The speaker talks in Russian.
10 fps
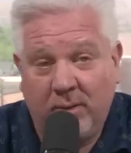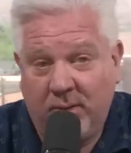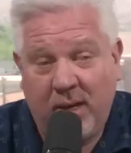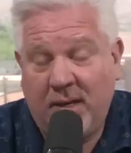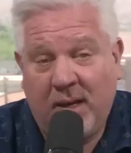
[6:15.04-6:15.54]

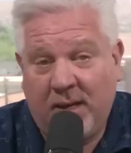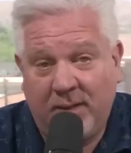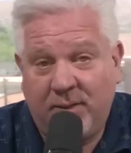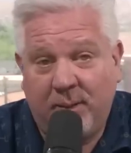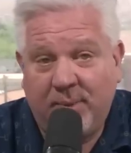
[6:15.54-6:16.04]
Хвала
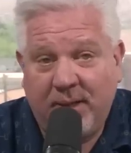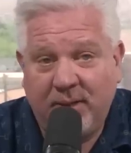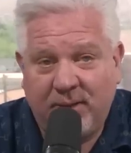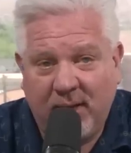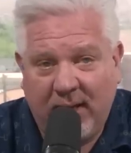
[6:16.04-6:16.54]
богу,
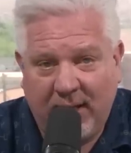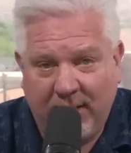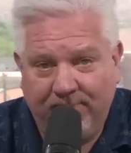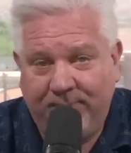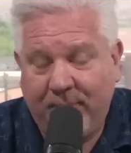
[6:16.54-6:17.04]
что кто-то об
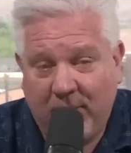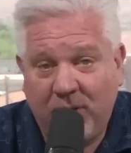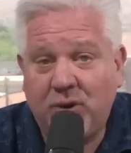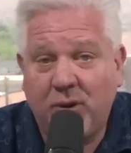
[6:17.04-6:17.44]
этом говорит.